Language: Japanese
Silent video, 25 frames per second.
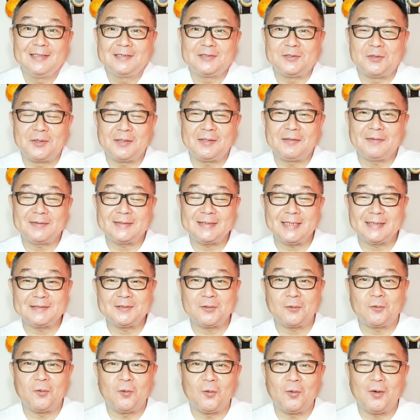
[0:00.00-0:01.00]
それでは早
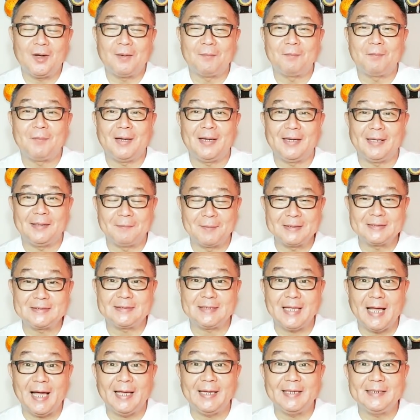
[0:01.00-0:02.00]
速後半参ります
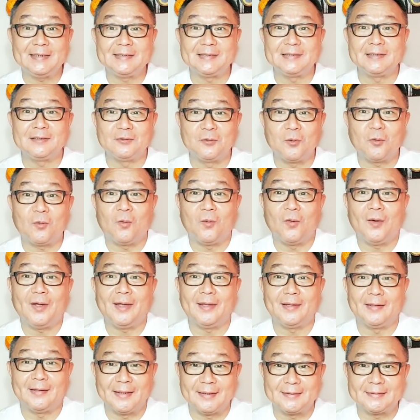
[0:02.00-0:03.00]
タイ人の
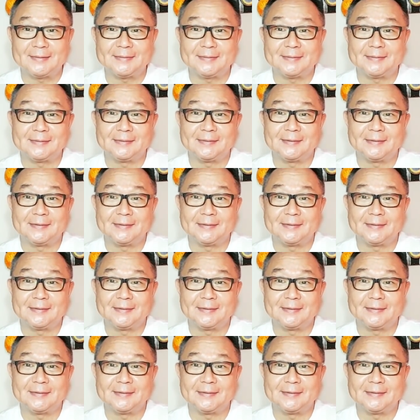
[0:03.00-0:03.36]
声です